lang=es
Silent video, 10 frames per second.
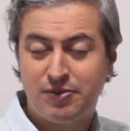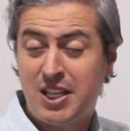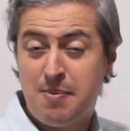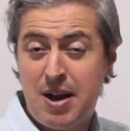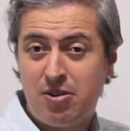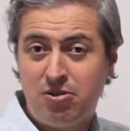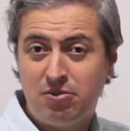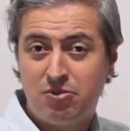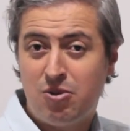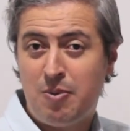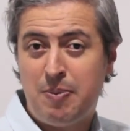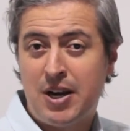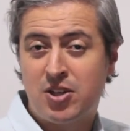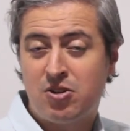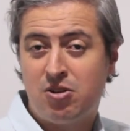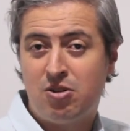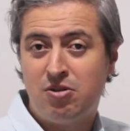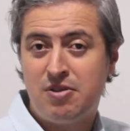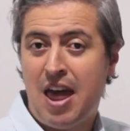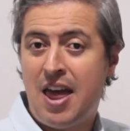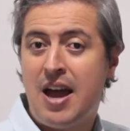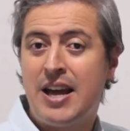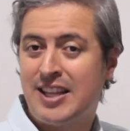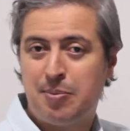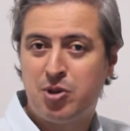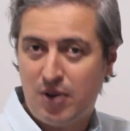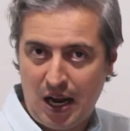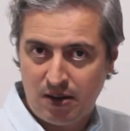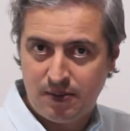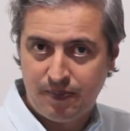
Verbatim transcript: Sin embargo, no me pareció nada excepcional.